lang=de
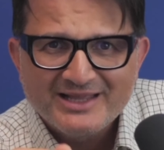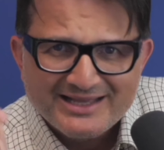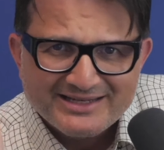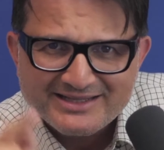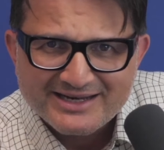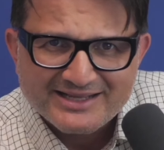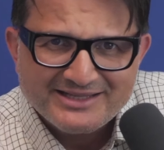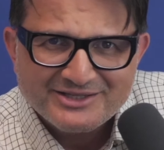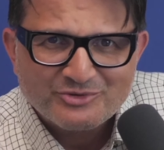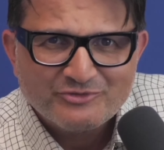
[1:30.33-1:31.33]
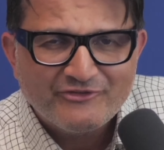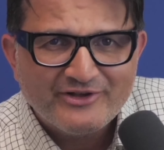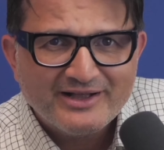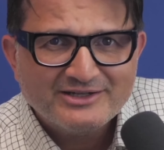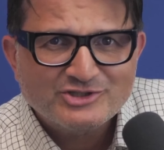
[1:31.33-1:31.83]
Die Regierung
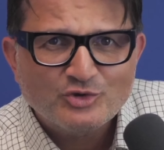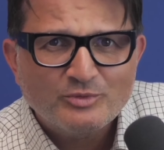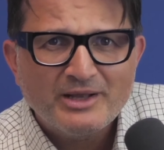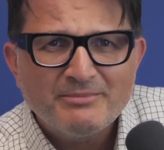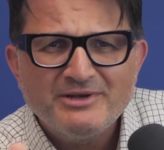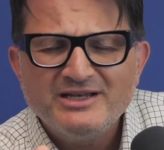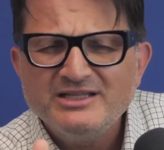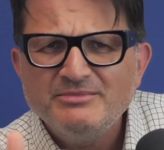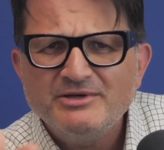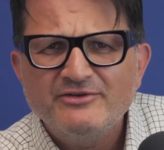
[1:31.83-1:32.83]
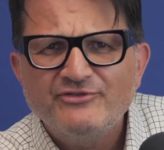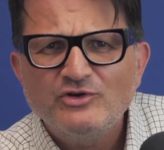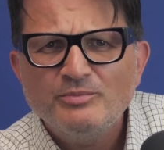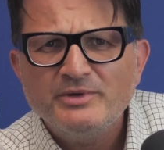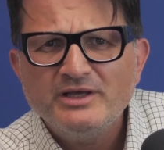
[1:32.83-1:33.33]
wählt schon mal beliebige
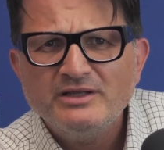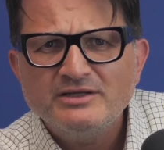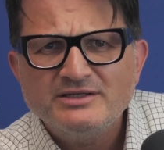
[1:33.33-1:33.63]
Phänomene,